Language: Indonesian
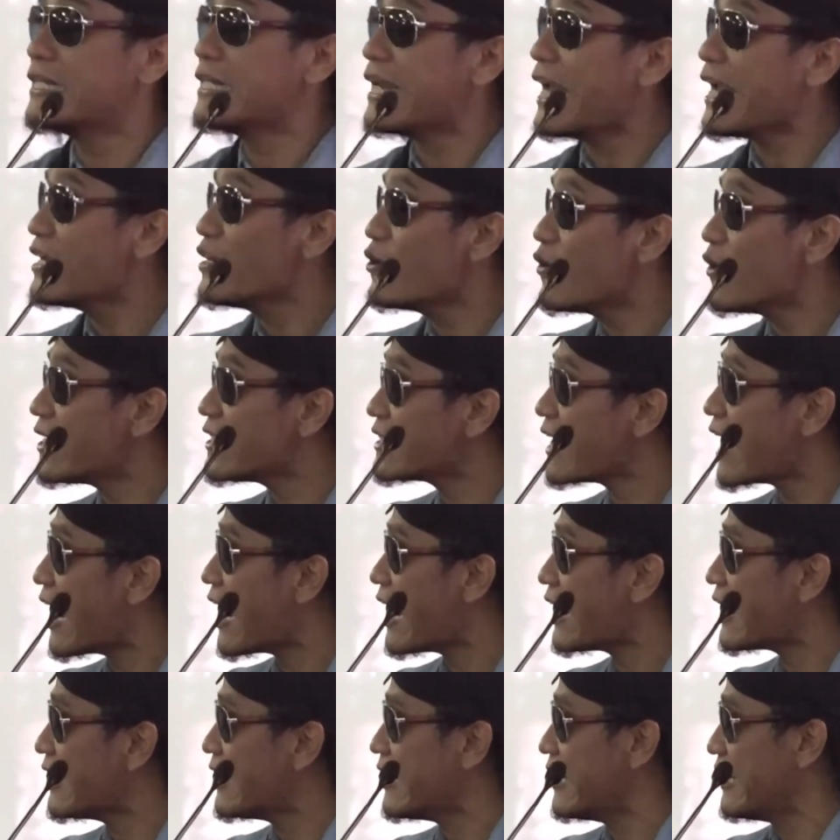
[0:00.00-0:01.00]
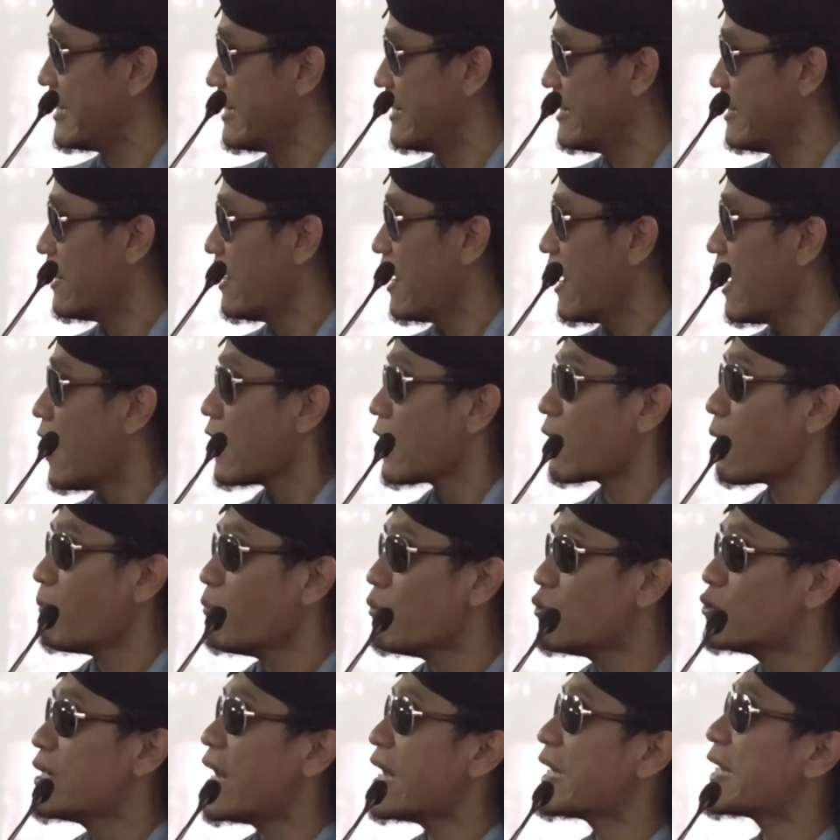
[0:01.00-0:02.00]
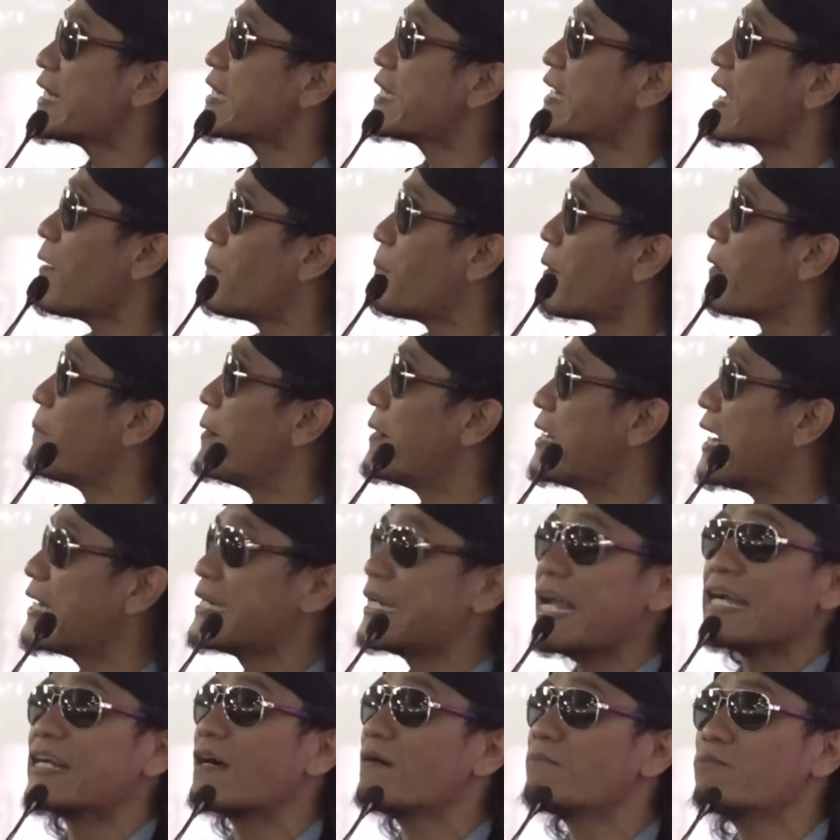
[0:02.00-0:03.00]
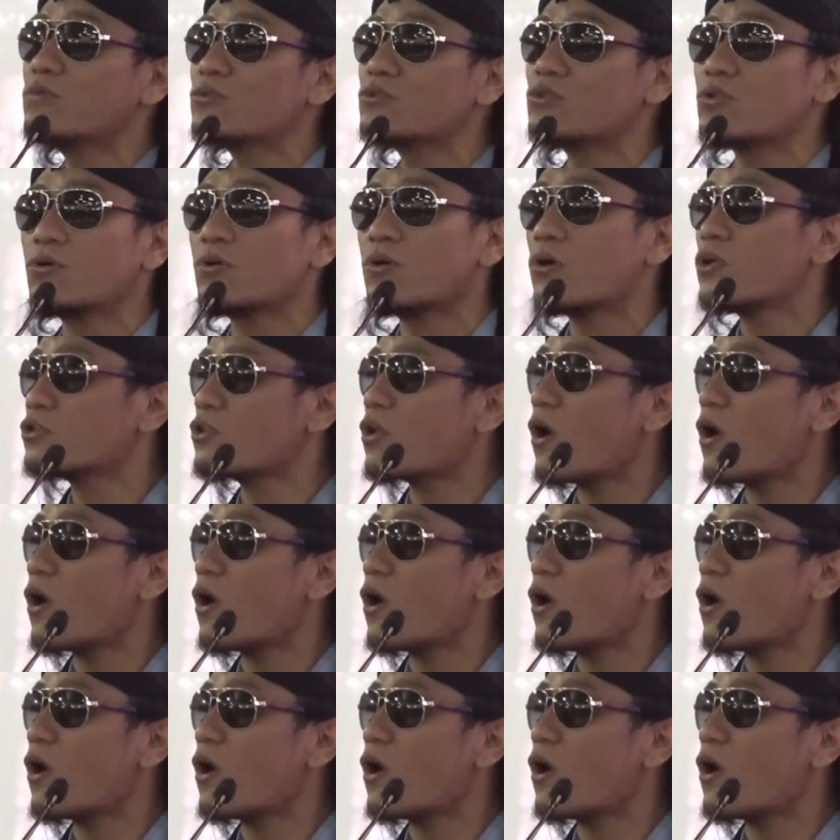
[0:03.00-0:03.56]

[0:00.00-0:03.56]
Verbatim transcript: di Indonesia hari ini, kemudian ketika berbeda dianggap musuh.